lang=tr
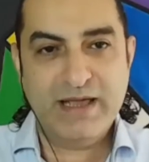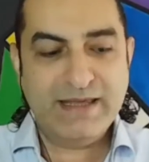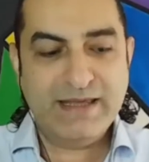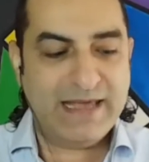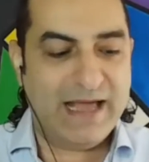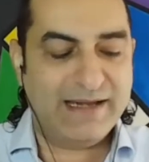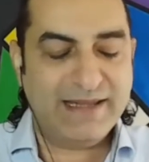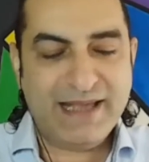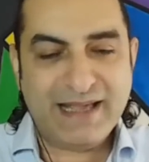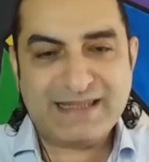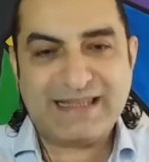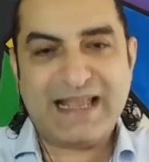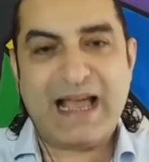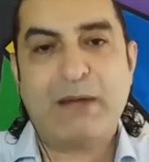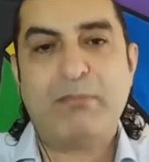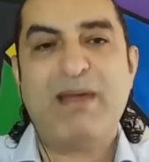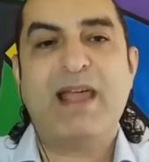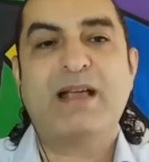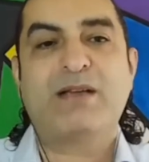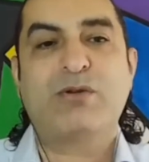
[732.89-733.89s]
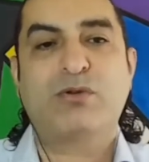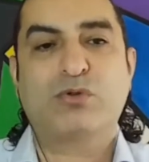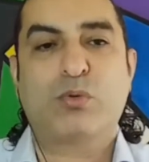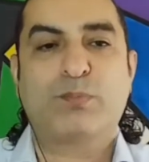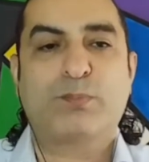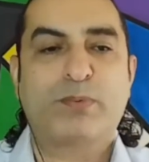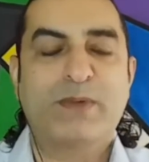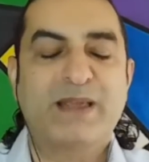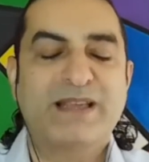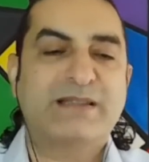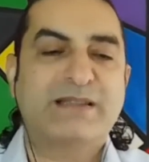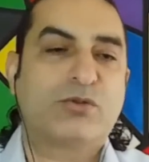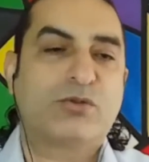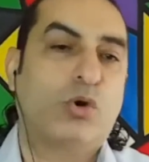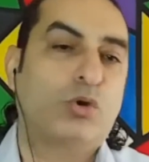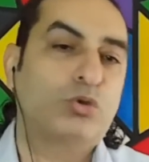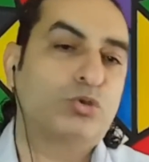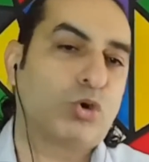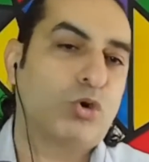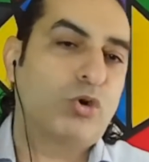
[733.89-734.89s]
Yani ya sermaye piyasası
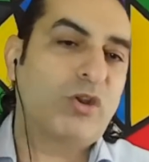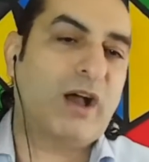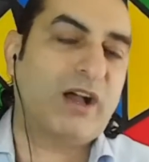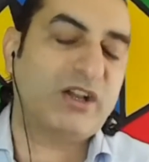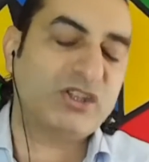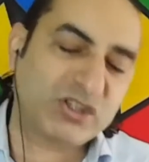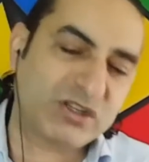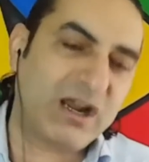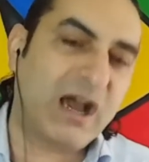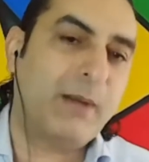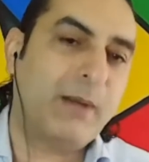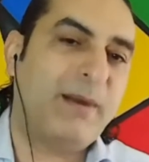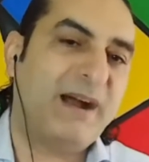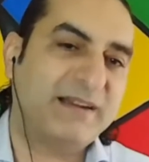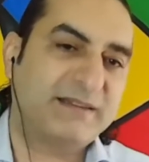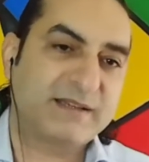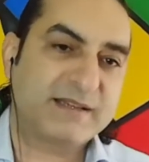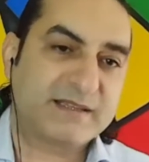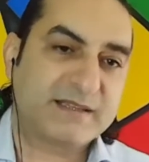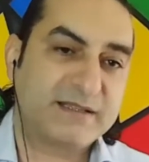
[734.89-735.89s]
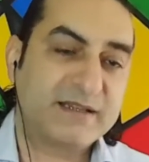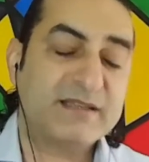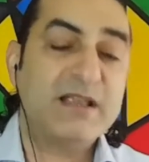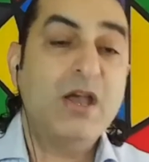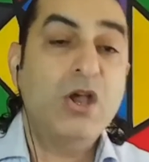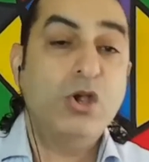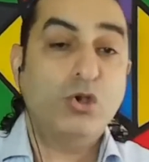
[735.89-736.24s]
kontrolü aşırı abartırsınız.